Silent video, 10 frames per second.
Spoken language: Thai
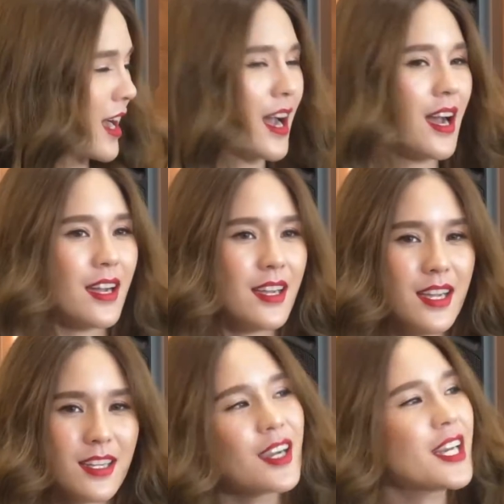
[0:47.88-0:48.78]
ค่ะ
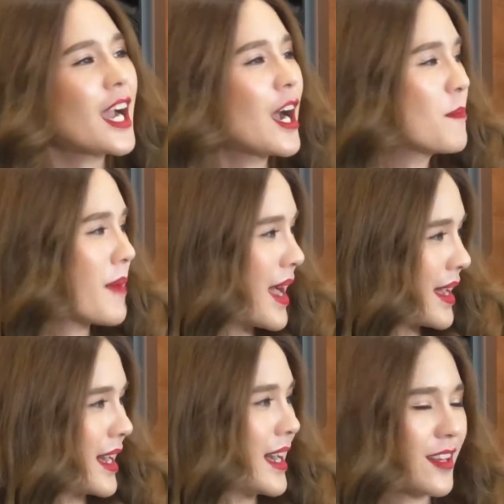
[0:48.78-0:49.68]
ก็ได้เข้าไป
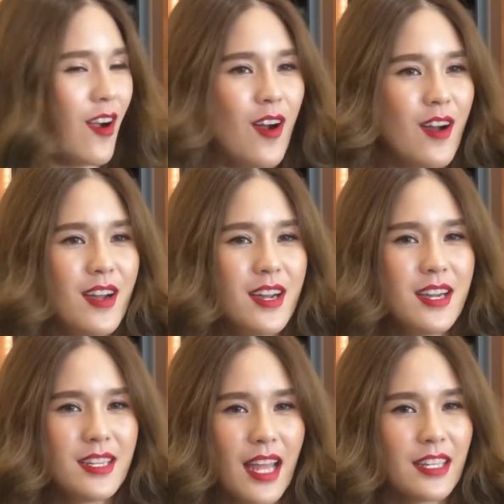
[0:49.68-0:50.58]
ค่ะก็
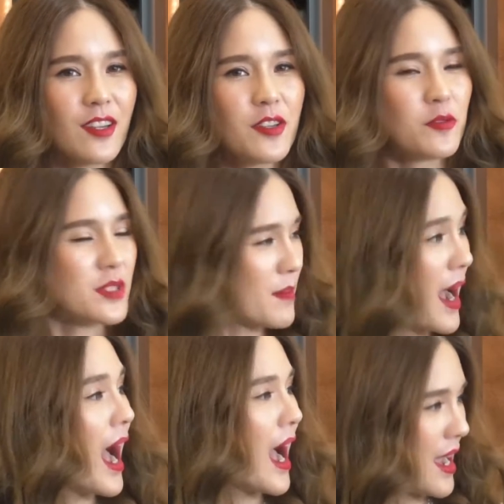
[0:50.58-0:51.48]
ท่านก็อยู่ส
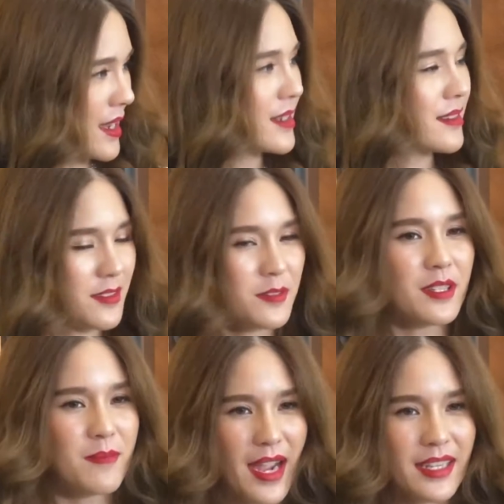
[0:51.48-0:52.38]
บาย อยู่
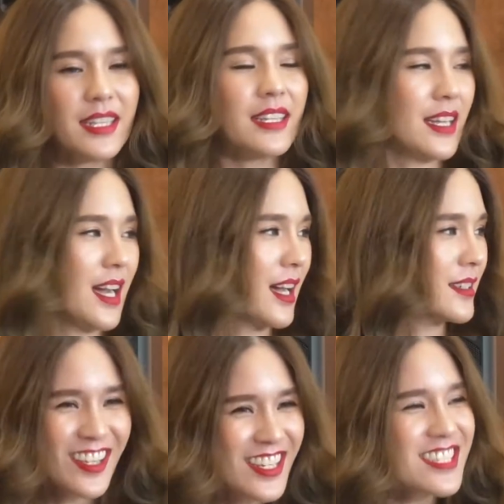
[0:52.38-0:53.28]
สบายดีค่ะ
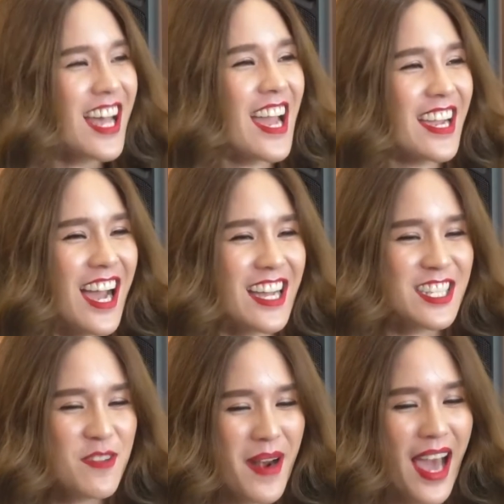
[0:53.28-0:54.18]
ก็ดีใจค่ะ
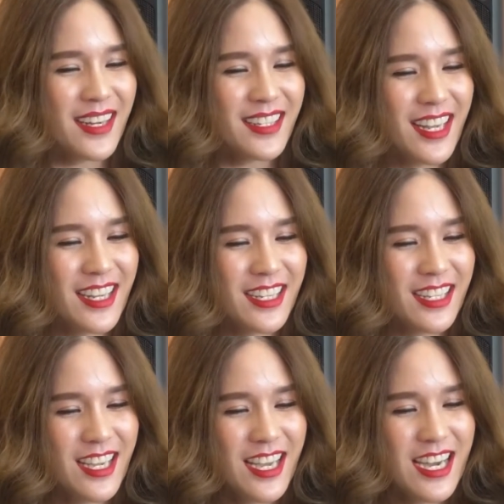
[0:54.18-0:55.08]
ที่พระท่านได้
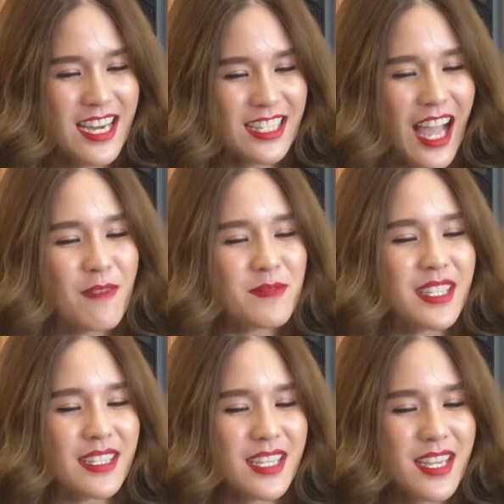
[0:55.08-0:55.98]

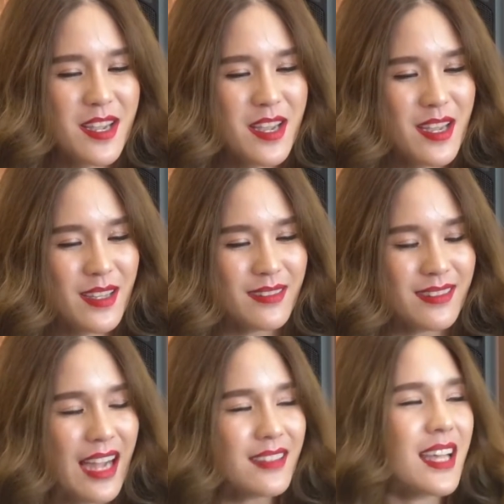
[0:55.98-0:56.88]
ทำสิ่งที่
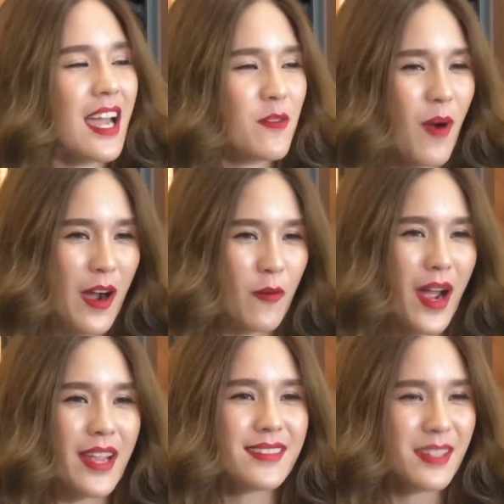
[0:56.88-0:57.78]
ตั้งใจหวัง
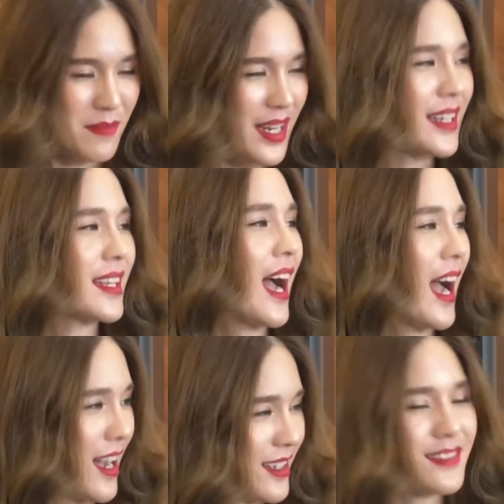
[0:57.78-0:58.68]
ไว้สำเร็จ
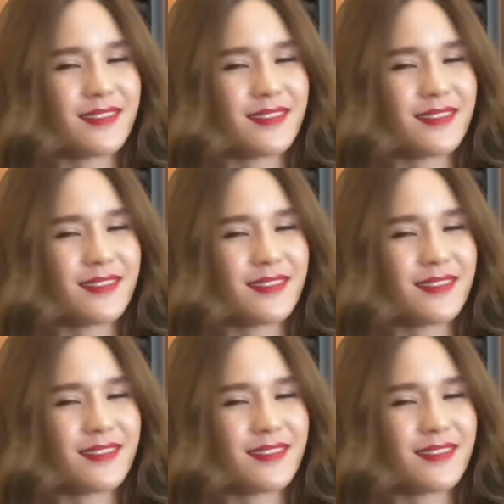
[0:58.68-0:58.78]
ค่ะ แ